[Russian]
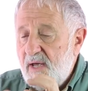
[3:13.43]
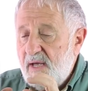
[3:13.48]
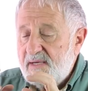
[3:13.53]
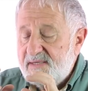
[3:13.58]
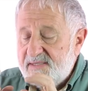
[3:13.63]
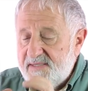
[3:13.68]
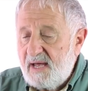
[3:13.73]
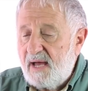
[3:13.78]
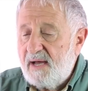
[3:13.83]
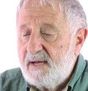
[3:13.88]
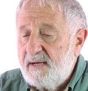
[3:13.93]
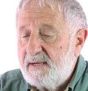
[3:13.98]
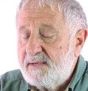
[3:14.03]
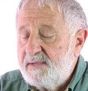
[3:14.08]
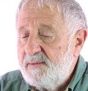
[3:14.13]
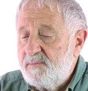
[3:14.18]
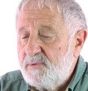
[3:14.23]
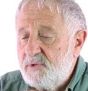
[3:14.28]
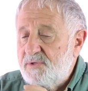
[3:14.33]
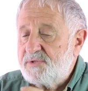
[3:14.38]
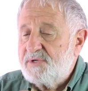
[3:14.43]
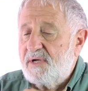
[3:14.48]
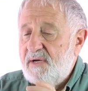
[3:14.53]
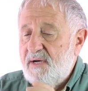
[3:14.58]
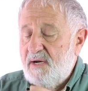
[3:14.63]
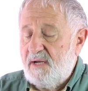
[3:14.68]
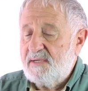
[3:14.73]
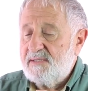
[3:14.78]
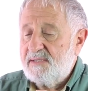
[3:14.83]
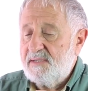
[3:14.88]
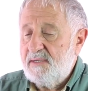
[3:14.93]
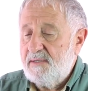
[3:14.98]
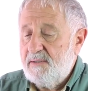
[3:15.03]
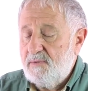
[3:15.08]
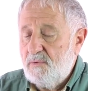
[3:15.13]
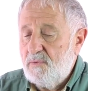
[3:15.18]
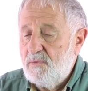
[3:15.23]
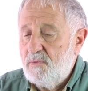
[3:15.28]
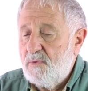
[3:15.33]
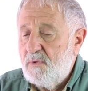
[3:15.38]
Сахар немножко разный.
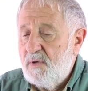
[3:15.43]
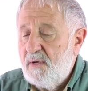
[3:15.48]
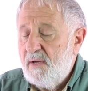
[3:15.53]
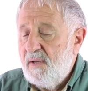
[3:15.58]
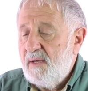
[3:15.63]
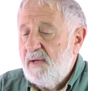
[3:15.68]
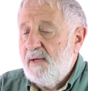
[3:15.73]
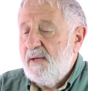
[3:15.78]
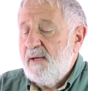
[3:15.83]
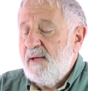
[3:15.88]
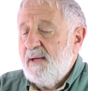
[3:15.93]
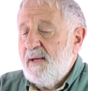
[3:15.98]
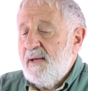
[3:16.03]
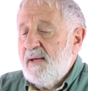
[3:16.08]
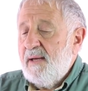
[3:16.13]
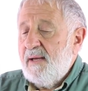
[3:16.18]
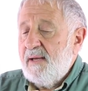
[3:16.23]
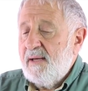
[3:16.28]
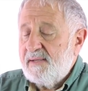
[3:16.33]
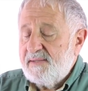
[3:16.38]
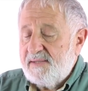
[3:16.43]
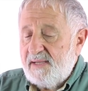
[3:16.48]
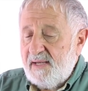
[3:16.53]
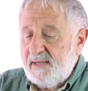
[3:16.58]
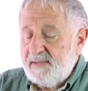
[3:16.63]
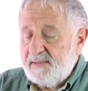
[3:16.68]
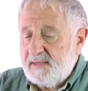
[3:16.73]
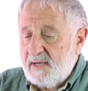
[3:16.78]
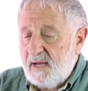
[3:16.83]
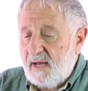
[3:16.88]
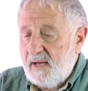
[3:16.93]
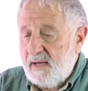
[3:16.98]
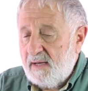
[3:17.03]
У ДНК